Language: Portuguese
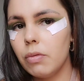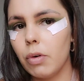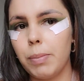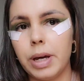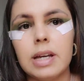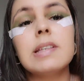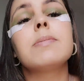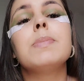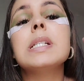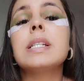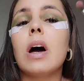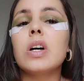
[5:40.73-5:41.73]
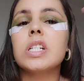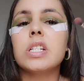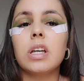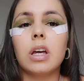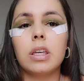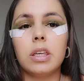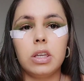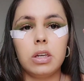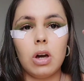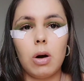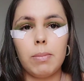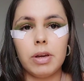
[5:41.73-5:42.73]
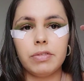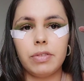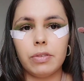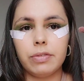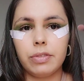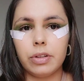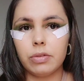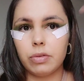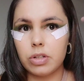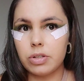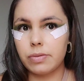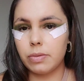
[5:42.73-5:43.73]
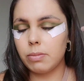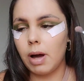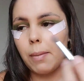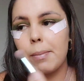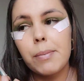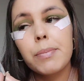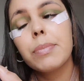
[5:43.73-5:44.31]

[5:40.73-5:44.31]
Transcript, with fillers: Vou pegar esse pincelzinho aqui, ó, bem fofinho, vou esfumar.